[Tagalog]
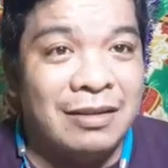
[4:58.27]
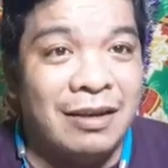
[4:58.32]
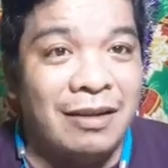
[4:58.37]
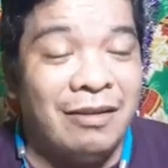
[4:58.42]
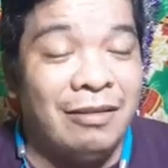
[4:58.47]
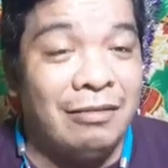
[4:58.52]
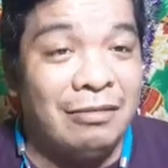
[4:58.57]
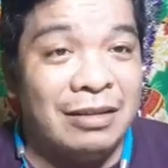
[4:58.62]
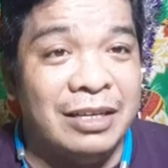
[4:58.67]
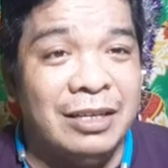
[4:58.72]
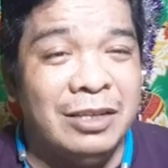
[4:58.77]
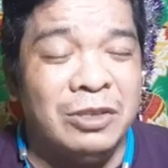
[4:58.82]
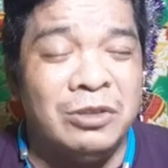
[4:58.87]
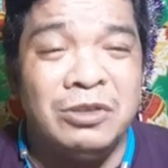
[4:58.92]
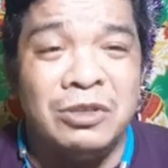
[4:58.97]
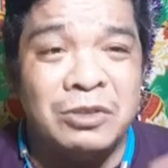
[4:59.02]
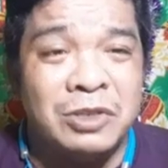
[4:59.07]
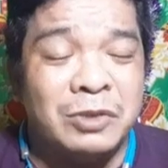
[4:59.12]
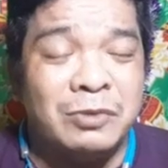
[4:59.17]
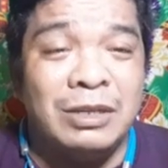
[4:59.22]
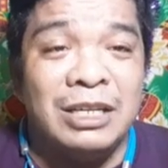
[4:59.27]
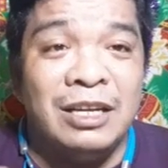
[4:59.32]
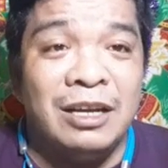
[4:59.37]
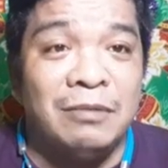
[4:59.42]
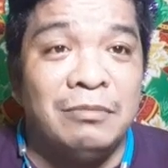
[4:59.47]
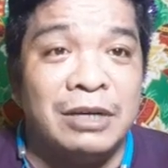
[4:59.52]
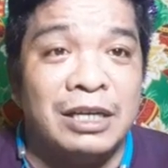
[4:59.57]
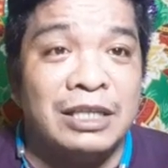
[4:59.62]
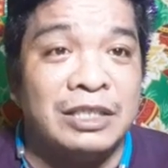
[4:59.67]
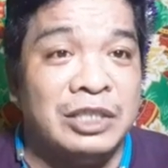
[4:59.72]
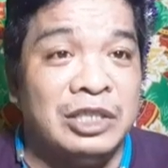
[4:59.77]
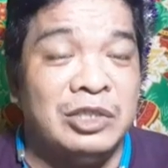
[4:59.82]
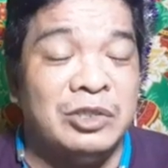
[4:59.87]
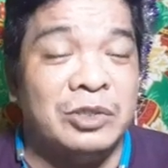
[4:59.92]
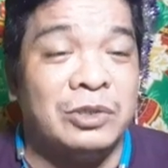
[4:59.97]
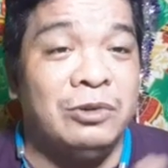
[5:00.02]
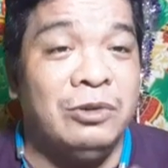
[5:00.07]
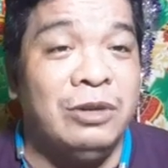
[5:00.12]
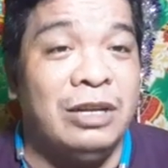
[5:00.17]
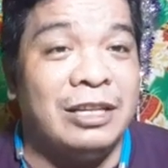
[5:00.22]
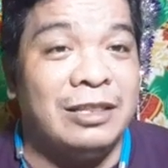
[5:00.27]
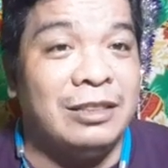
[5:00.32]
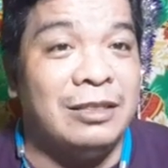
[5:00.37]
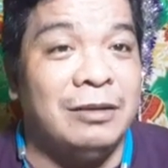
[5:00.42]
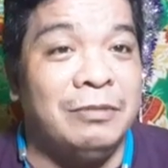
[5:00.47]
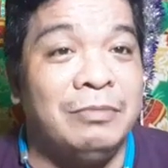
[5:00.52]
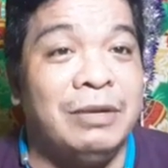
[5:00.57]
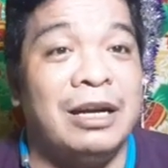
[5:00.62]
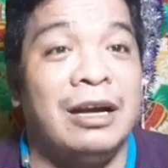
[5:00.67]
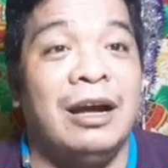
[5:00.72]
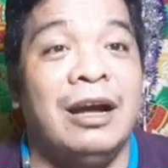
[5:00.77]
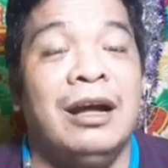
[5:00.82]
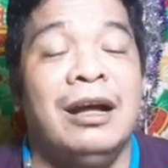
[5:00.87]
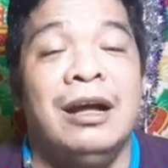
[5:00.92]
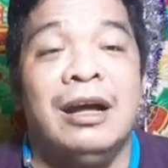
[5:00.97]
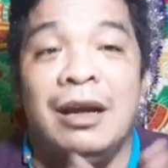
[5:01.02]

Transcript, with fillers: Okay, yun usually ang mga sinusulat ng mga